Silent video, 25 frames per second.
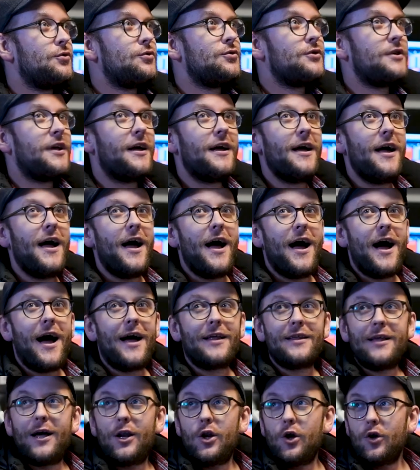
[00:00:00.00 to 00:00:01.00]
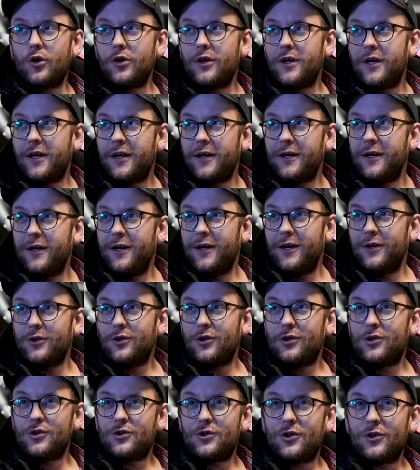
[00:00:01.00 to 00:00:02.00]
różne analogie
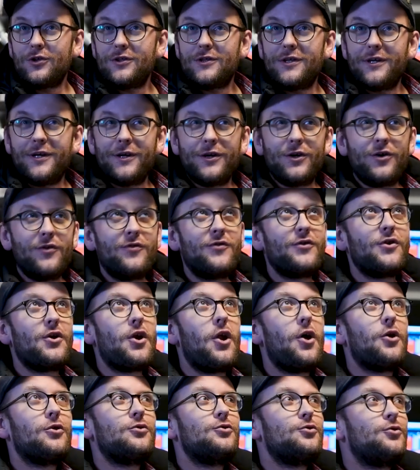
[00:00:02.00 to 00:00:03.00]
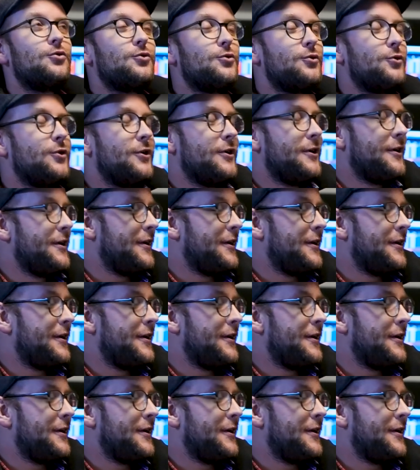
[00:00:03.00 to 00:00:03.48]
dotyczące jego wyglądu.